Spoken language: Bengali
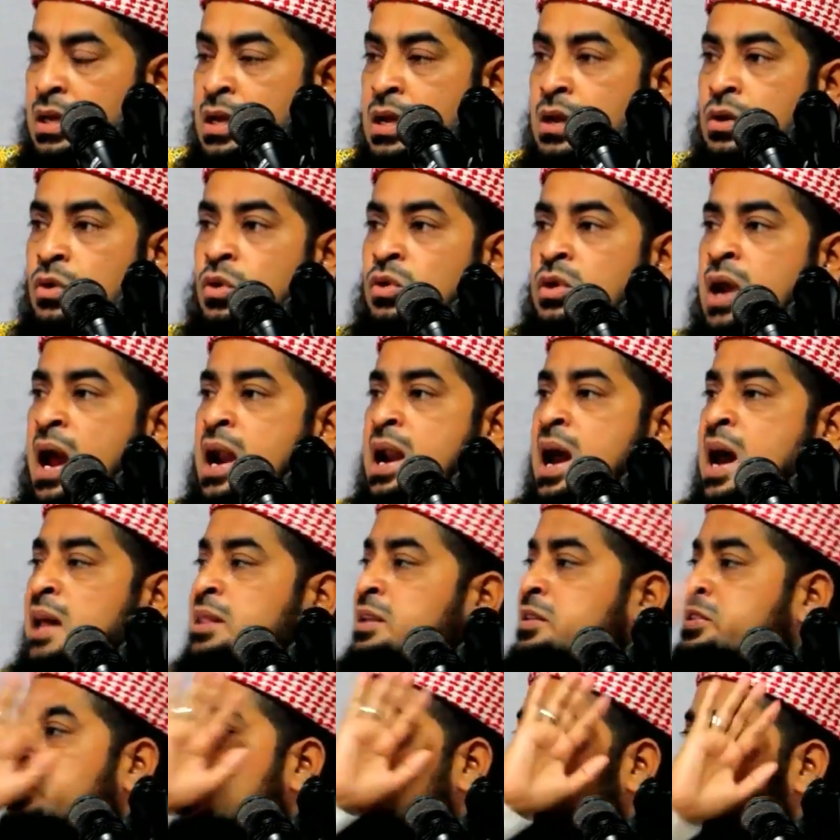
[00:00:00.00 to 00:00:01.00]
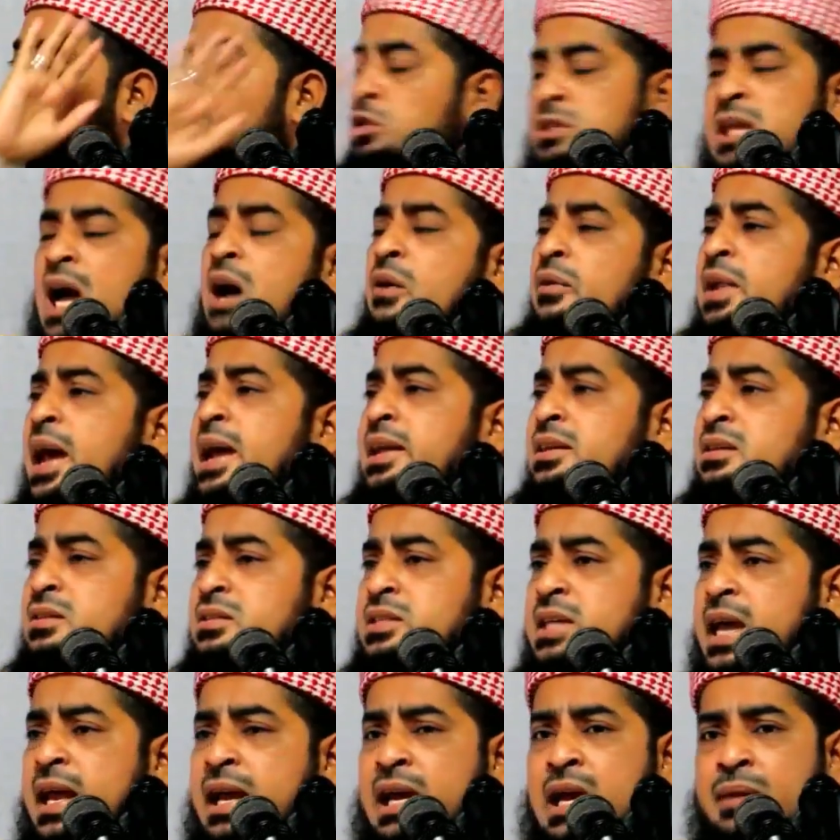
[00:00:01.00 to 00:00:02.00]
কোরআন হাদিসের কোথাও নাই
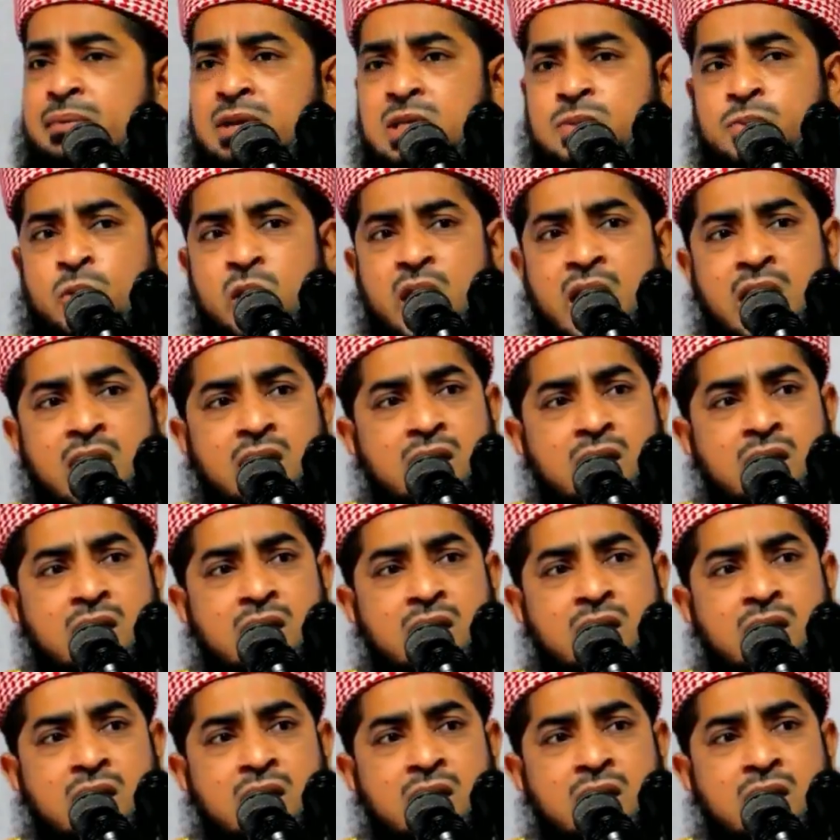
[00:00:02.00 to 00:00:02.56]
শিয়ারে নামাজ পড়া